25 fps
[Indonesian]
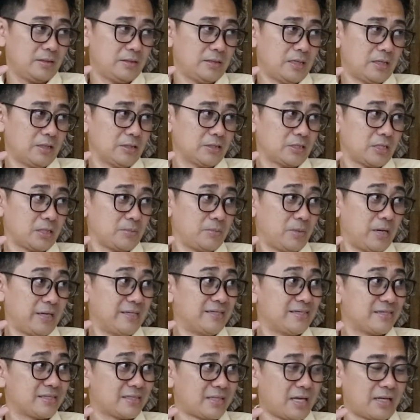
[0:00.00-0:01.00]
yang serba
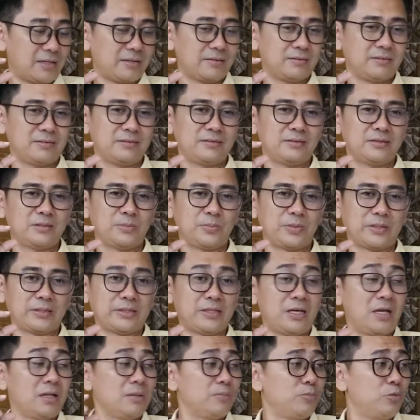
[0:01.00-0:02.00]
instan
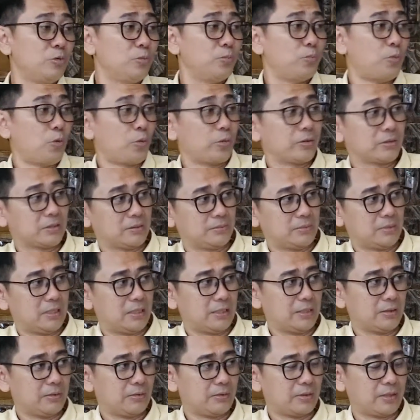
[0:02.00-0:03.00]
seperti hal pupuk saya
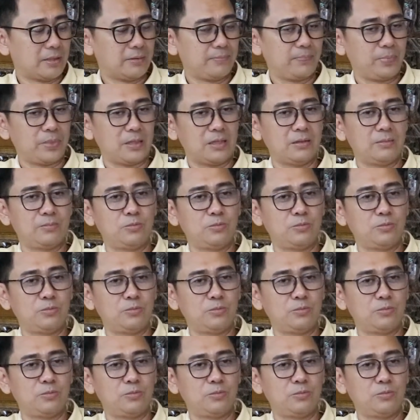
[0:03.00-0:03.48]
bilang gitu kan hmm.